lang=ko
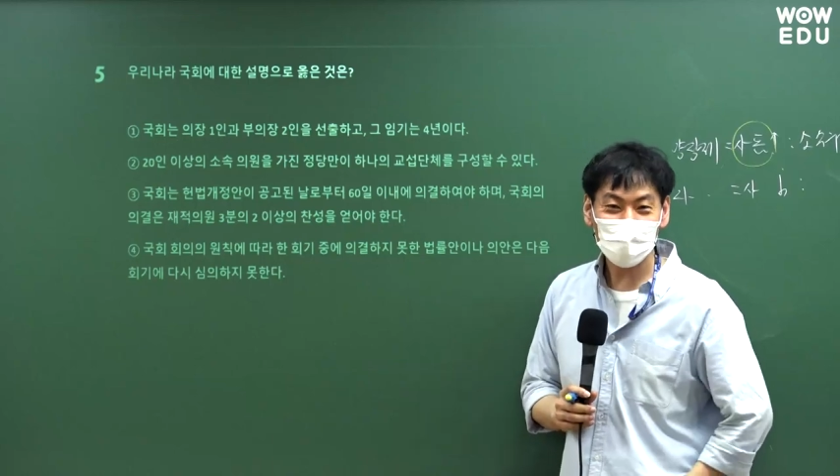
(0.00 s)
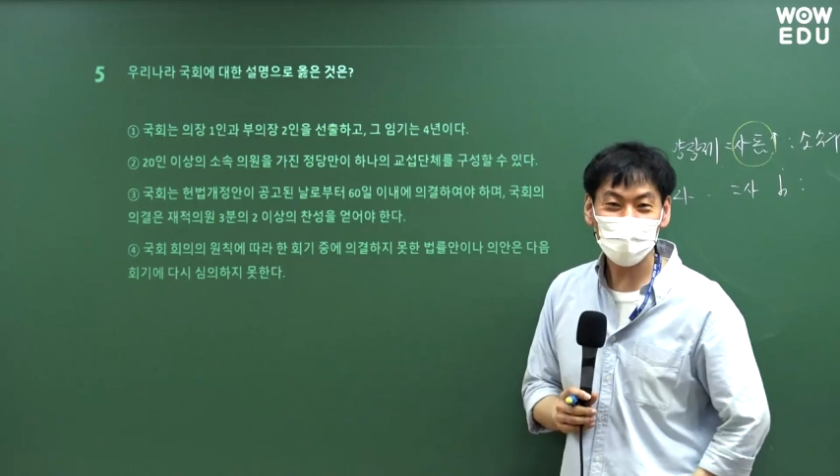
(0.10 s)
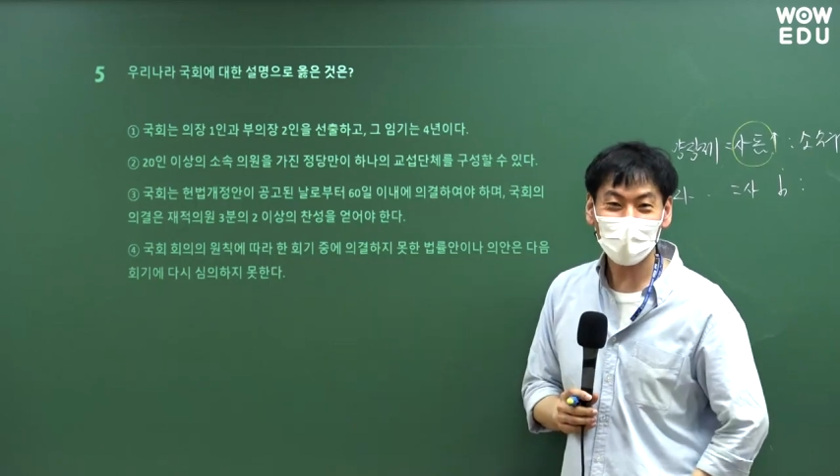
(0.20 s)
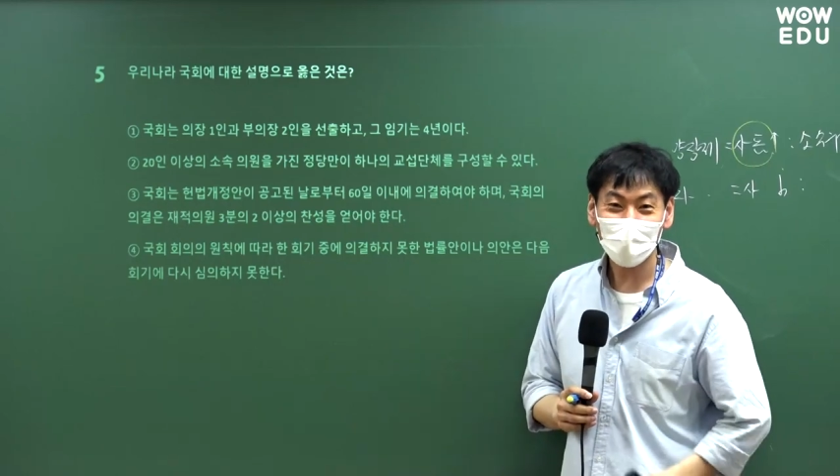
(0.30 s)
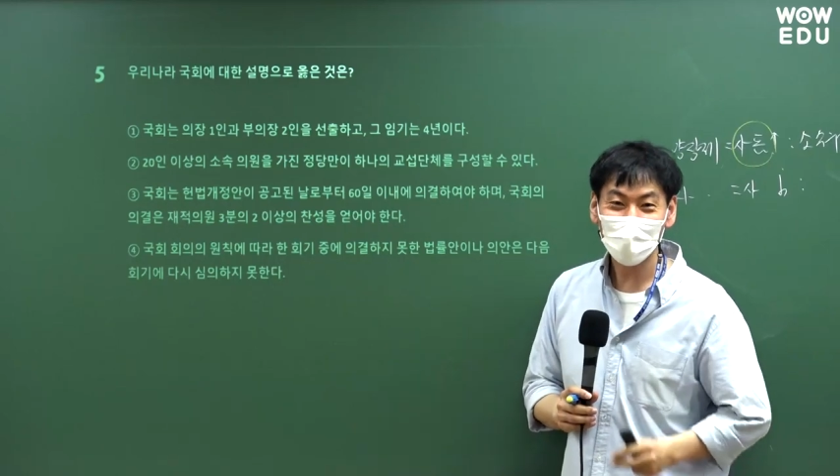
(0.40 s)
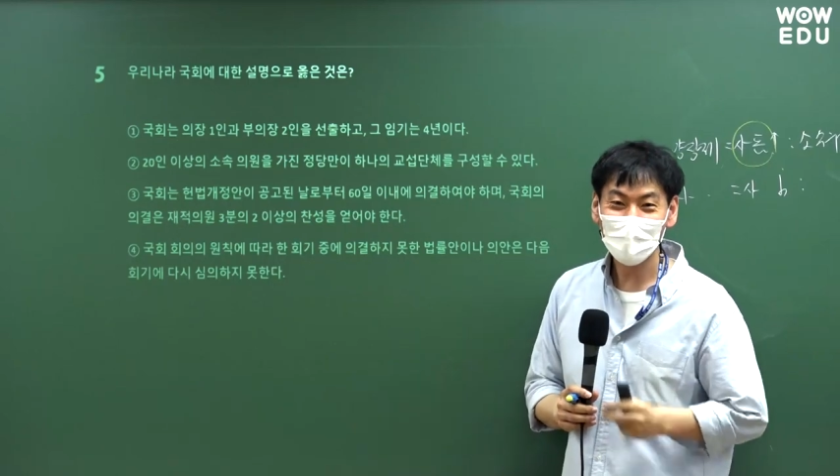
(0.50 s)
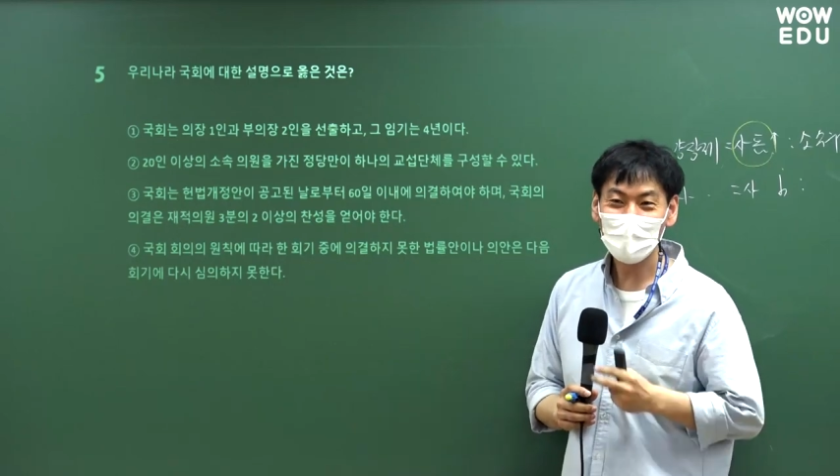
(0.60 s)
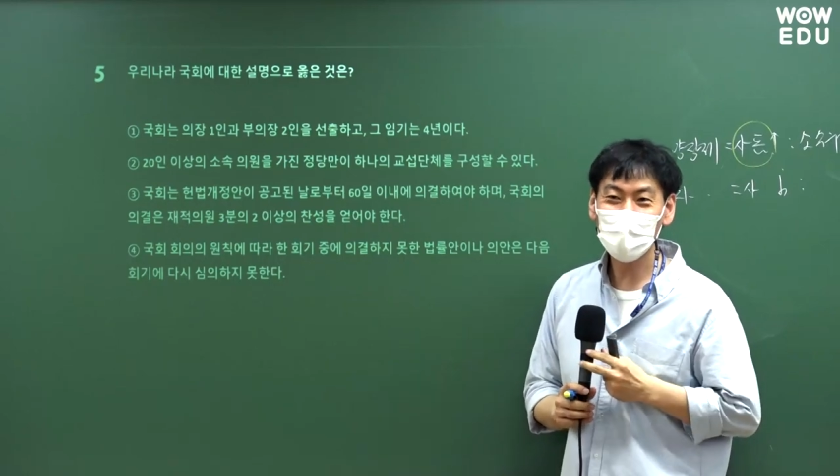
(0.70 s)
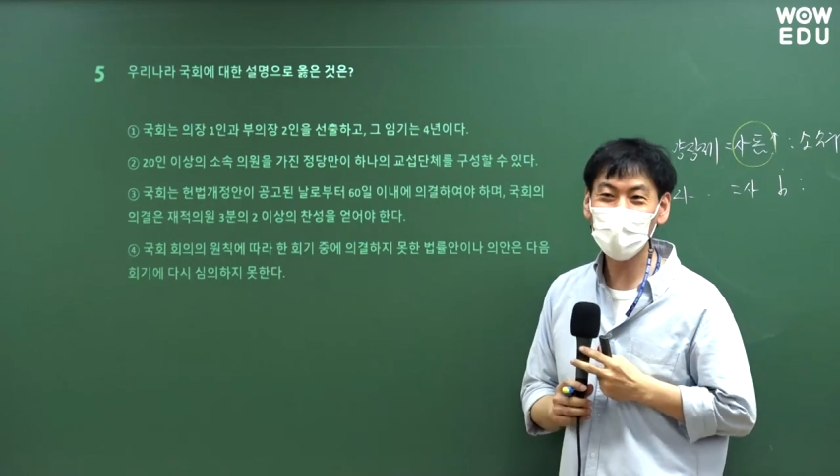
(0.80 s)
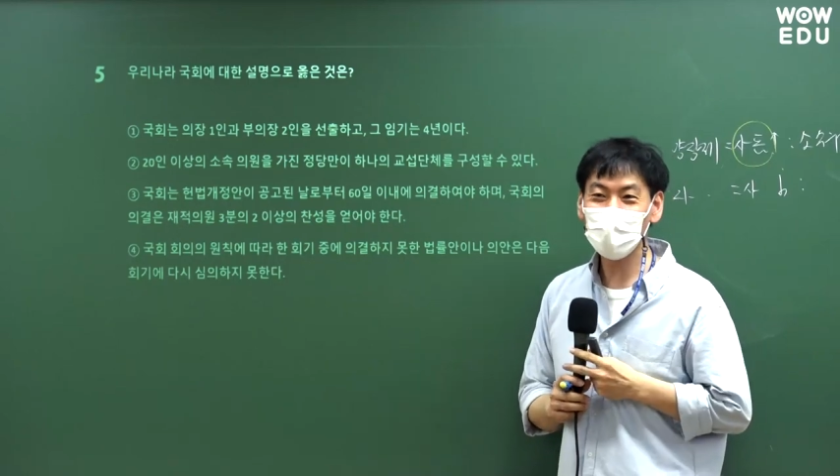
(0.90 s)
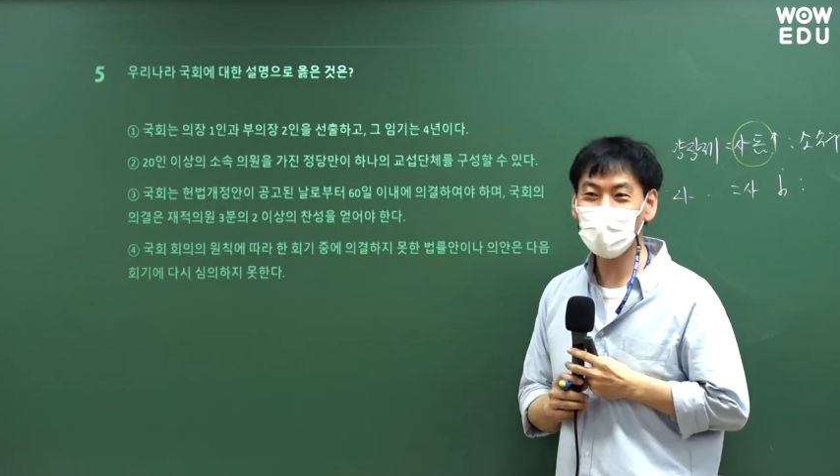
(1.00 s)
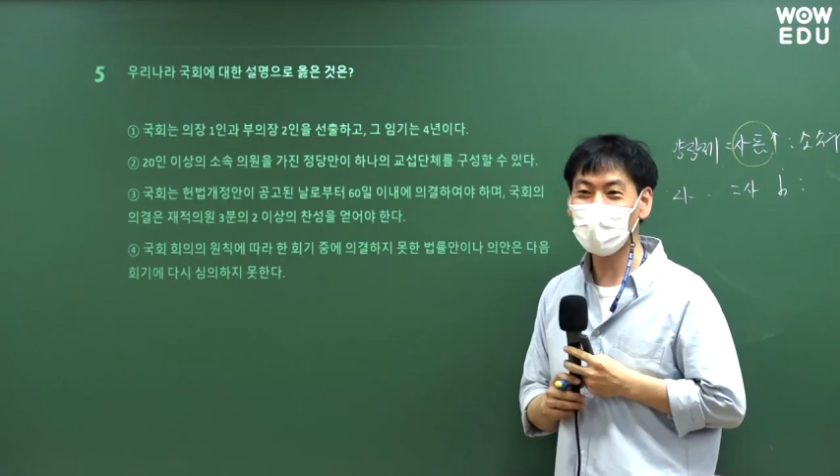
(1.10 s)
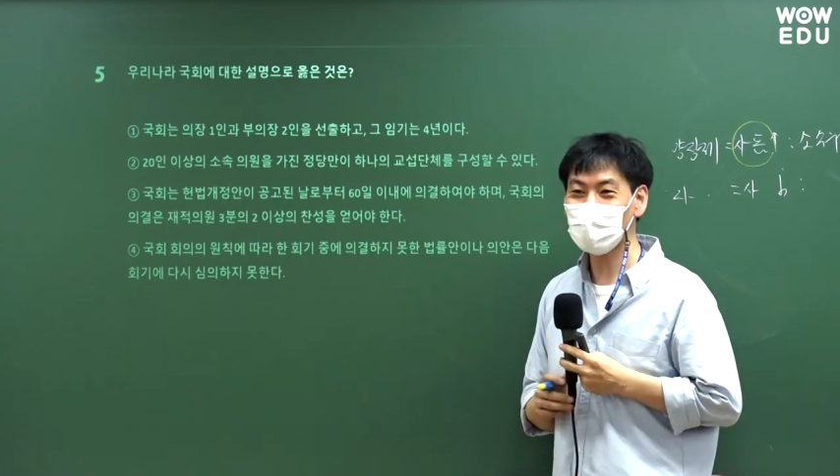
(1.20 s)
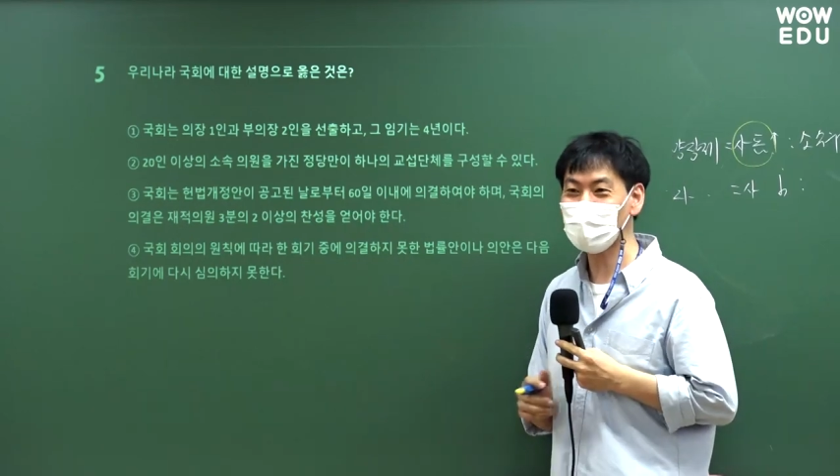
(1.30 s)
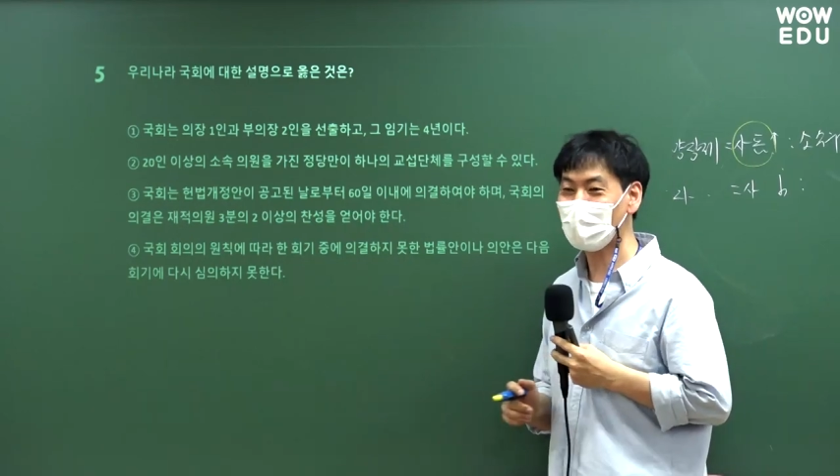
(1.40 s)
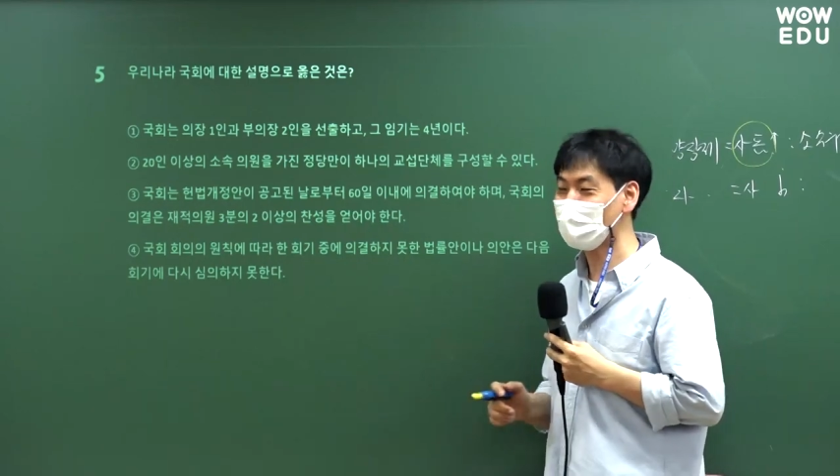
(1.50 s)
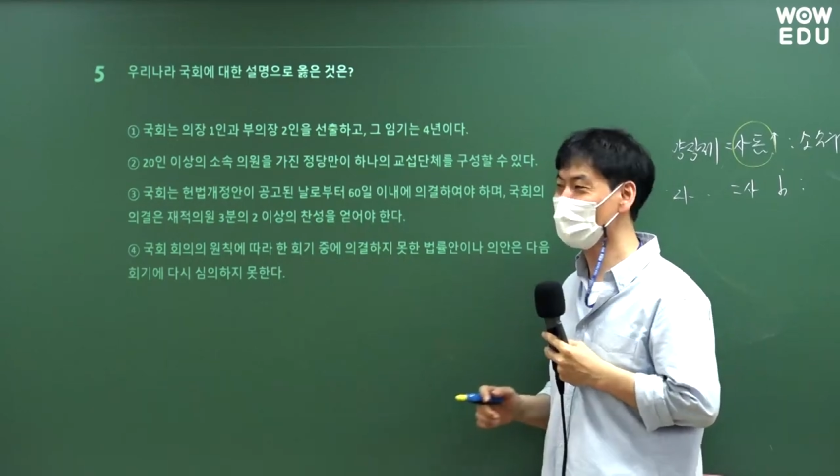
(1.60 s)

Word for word: 아닙니까? 이 정도면 과학 아닙니까?